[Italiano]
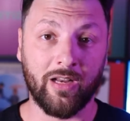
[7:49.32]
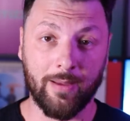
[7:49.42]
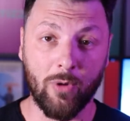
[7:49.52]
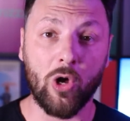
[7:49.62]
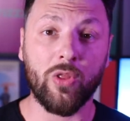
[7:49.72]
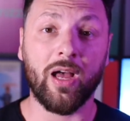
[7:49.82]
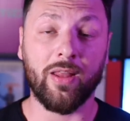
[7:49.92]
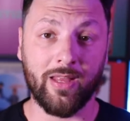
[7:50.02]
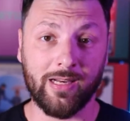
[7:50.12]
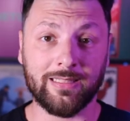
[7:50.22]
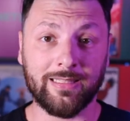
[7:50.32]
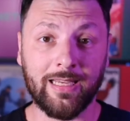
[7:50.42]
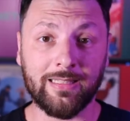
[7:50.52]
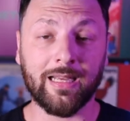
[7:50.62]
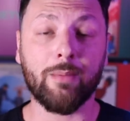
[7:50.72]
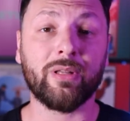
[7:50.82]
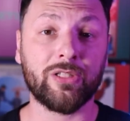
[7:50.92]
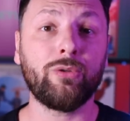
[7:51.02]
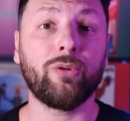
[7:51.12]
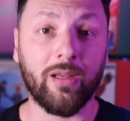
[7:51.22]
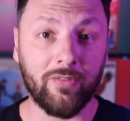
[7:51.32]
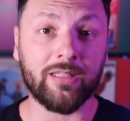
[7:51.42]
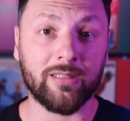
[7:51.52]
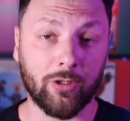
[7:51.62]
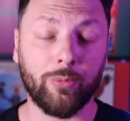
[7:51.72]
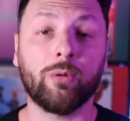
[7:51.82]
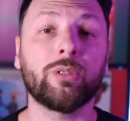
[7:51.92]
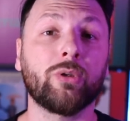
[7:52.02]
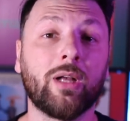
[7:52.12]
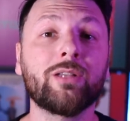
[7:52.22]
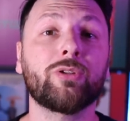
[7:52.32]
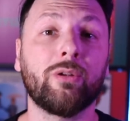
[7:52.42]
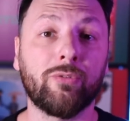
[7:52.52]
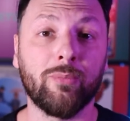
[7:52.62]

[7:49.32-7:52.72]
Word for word: nella moda, nell'estetica e persino nei vizi, come in questo caso nel